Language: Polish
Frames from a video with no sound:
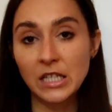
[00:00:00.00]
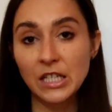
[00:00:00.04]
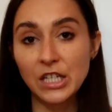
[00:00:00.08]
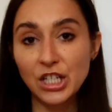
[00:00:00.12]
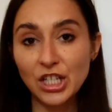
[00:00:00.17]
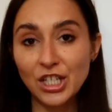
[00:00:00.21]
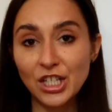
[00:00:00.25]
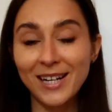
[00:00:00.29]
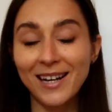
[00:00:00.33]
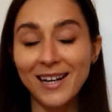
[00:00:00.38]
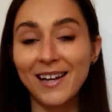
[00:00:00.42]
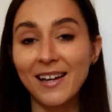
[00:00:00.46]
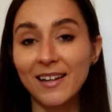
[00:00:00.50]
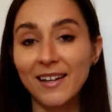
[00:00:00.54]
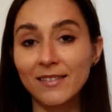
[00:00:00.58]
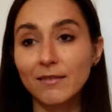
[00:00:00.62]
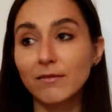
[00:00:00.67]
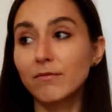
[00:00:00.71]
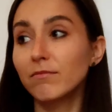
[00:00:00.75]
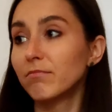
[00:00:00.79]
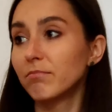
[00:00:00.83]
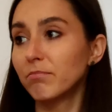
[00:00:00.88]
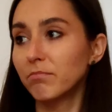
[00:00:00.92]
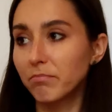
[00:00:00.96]
że
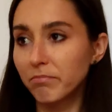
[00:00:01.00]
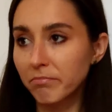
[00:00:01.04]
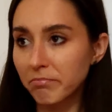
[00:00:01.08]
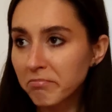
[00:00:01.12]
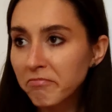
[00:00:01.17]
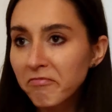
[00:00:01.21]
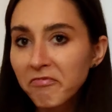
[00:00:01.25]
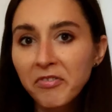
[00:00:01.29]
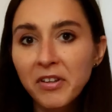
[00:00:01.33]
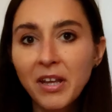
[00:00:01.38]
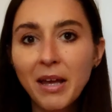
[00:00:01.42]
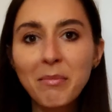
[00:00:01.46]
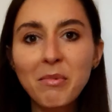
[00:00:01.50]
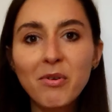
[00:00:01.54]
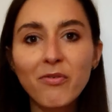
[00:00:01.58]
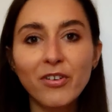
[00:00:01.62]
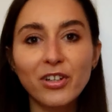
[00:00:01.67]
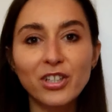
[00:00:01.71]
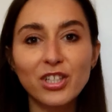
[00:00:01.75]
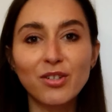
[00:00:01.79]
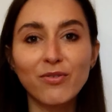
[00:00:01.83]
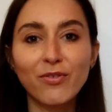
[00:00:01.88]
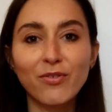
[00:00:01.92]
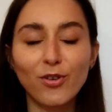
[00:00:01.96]
wiemy
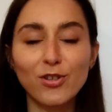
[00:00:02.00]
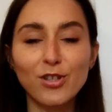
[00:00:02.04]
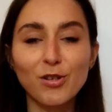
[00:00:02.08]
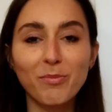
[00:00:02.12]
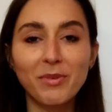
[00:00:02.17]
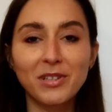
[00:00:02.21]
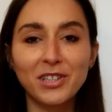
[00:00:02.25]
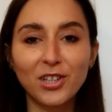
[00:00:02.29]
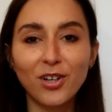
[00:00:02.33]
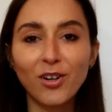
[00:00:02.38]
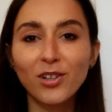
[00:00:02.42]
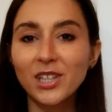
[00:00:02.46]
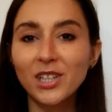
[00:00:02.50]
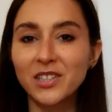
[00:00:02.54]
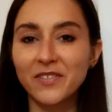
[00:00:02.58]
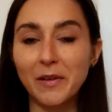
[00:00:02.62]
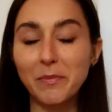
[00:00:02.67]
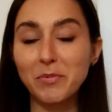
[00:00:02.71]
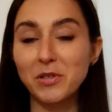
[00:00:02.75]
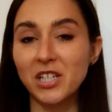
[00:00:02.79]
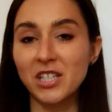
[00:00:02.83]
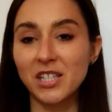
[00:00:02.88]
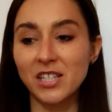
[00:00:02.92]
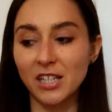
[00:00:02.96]
właściwie o co będzie chodzić w
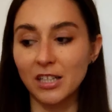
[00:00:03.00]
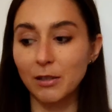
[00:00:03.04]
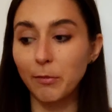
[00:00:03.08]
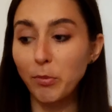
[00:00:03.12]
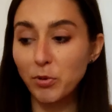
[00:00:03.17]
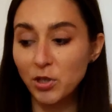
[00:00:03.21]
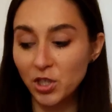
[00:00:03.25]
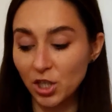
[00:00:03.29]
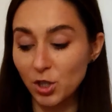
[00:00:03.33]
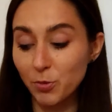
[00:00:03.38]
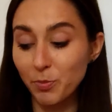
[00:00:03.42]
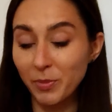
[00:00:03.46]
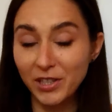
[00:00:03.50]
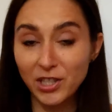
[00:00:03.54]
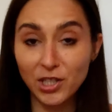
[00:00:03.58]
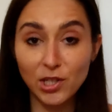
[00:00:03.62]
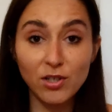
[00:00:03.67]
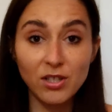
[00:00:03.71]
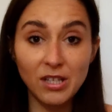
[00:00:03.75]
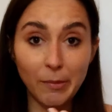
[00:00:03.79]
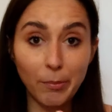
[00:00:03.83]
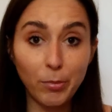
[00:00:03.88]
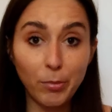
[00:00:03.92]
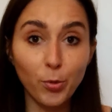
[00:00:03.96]
tej przestrzeni, przecież
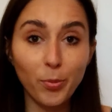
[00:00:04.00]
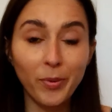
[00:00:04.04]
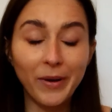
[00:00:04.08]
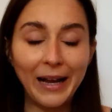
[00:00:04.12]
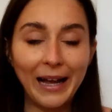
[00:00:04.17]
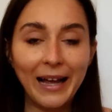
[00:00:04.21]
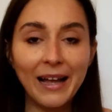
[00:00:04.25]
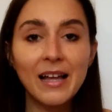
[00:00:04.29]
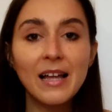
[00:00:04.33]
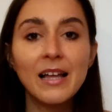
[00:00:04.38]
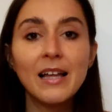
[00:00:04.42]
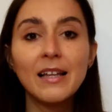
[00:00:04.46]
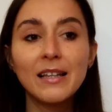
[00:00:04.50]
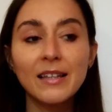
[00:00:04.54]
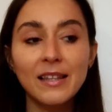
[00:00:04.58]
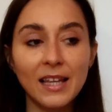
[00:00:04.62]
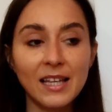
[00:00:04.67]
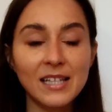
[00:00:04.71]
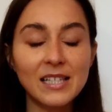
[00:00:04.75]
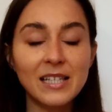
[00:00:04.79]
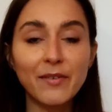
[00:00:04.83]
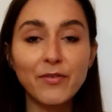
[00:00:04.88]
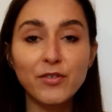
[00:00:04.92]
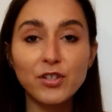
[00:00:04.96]
patrząc na próbkę
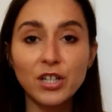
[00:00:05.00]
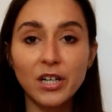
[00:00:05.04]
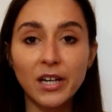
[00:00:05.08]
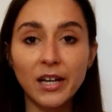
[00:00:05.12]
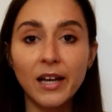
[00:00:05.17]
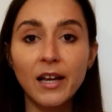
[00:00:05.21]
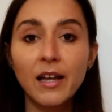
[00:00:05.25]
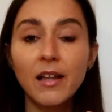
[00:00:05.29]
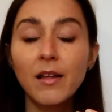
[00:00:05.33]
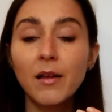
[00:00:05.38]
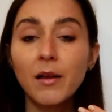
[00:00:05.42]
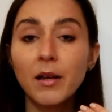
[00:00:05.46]
nie zawsze